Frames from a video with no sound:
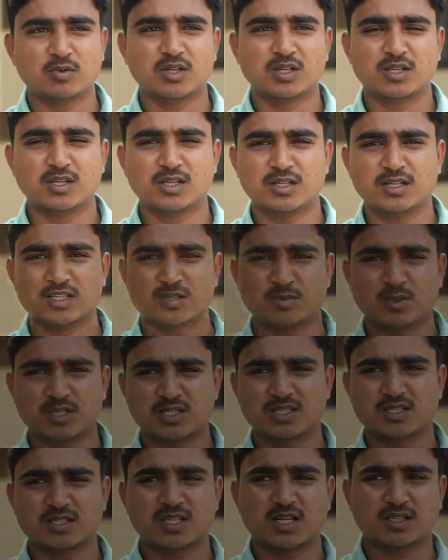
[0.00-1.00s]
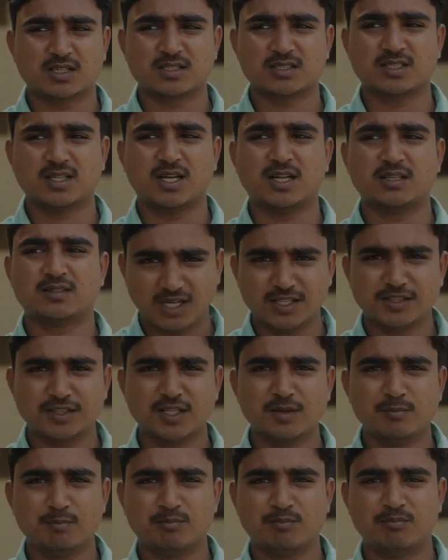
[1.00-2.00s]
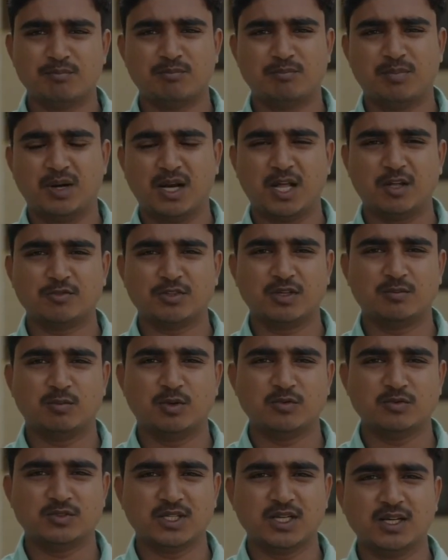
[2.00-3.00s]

पूरी ही निष्पक्षता के साथ अंतिम पड़ाव तक